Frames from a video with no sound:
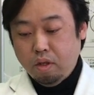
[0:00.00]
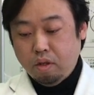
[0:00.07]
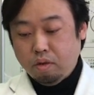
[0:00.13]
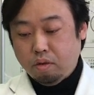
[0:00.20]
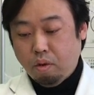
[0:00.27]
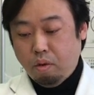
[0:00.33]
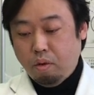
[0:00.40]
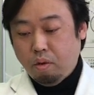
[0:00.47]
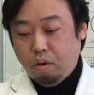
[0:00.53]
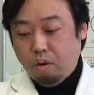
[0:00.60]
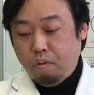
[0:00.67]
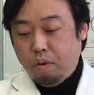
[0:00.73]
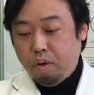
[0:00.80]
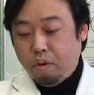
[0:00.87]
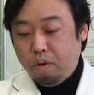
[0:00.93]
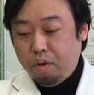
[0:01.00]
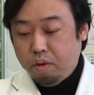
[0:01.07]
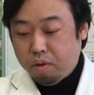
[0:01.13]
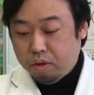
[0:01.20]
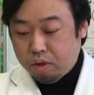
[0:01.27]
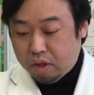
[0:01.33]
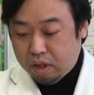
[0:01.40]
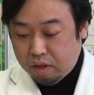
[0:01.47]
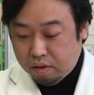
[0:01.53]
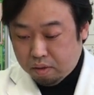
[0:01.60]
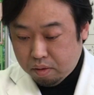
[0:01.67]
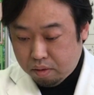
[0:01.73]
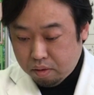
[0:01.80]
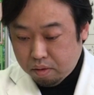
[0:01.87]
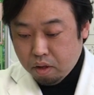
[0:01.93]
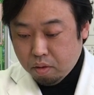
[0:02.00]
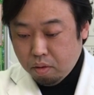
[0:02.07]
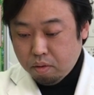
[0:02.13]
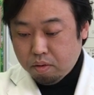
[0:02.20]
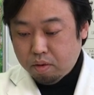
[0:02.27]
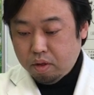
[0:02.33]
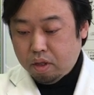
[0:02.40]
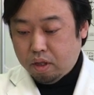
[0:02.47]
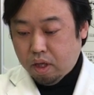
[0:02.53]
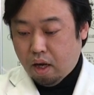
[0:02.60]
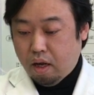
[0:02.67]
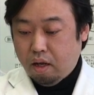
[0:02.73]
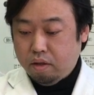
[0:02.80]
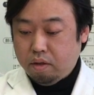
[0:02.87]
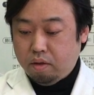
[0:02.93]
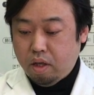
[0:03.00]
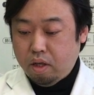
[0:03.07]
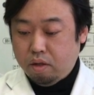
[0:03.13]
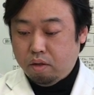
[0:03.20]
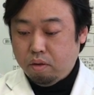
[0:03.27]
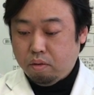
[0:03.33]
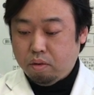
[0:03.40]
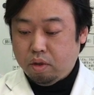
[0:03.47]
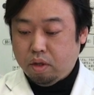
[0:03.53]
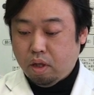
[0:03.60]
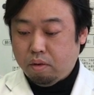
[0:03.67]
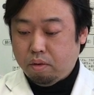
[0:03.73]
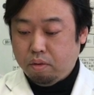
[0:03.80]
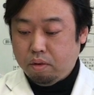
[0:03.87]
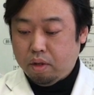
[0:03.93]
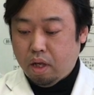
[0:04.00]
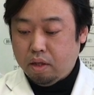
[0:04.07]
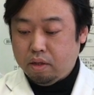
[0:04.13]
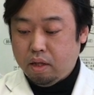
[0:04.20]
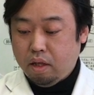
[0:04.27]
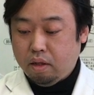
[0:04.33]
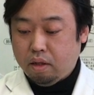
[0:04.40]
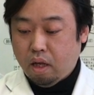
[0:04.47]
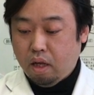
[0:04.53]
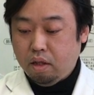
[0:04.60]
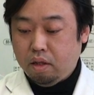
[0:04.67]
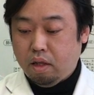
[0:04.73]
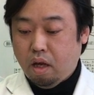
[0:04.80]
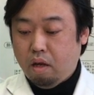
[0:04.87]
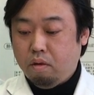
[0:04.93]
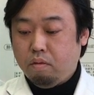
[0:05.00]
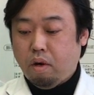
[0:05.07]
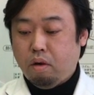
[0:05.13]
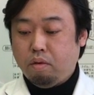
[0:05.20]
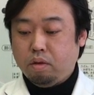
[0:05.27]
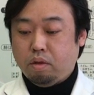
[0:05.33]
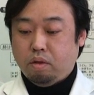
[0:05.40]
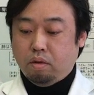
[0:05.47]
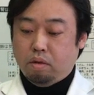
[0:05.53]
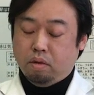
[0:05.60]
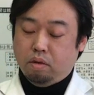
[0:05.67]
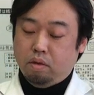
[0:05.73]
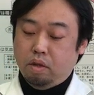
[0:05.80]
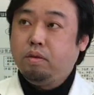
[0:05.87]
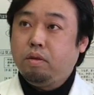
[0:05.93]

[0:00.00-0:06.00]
総合病院を受診する帰国者接触者相談センターに電話をする